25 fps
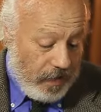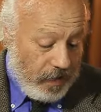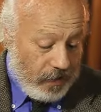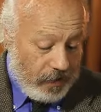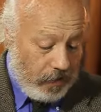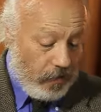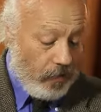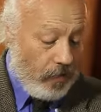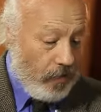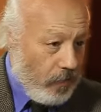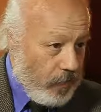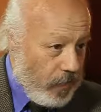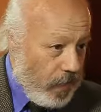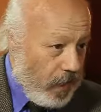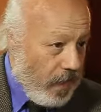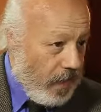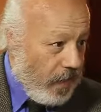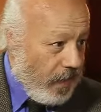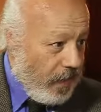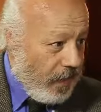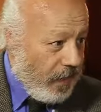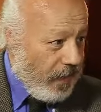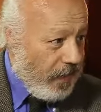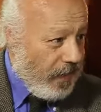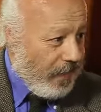ya que tú nombras
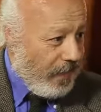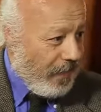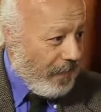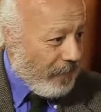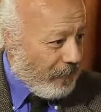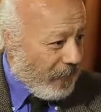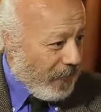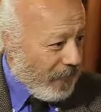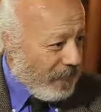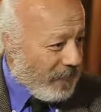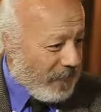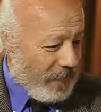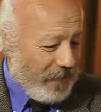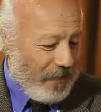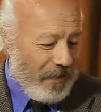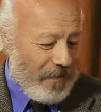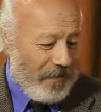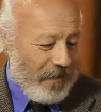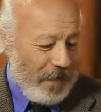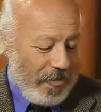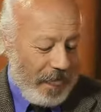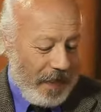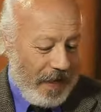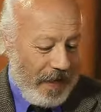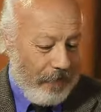al pintor,
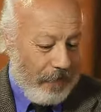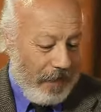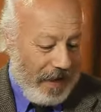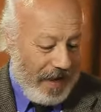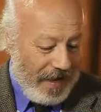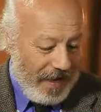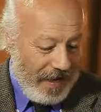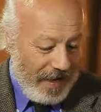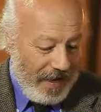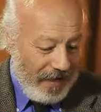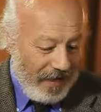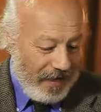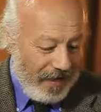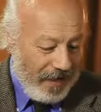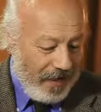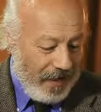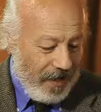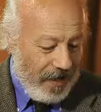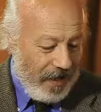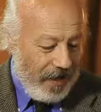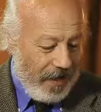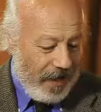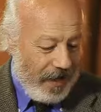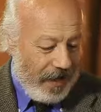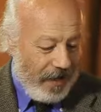para él
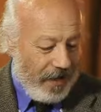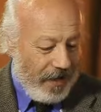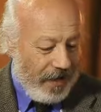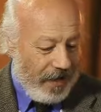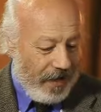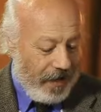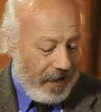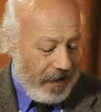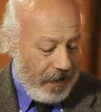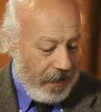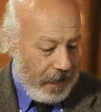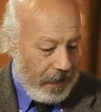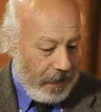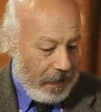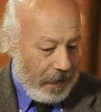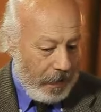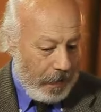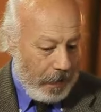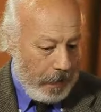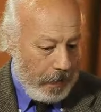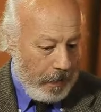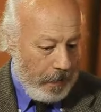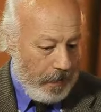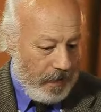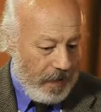era
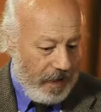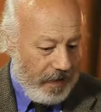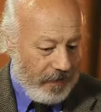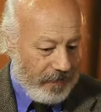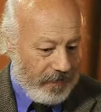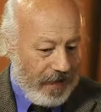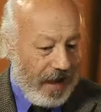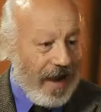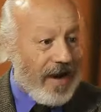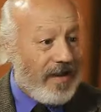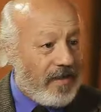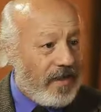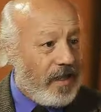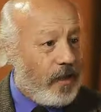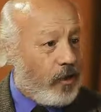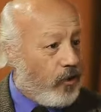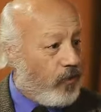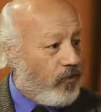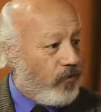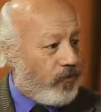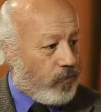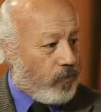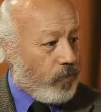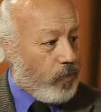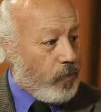es arte
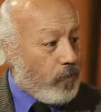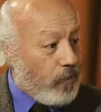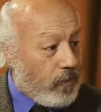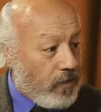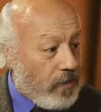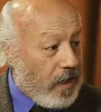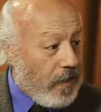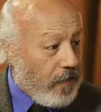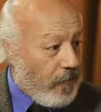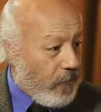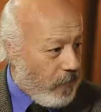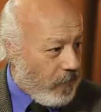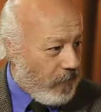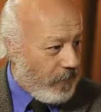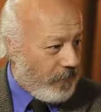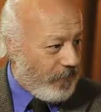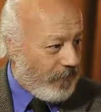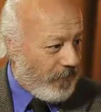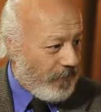constructivo.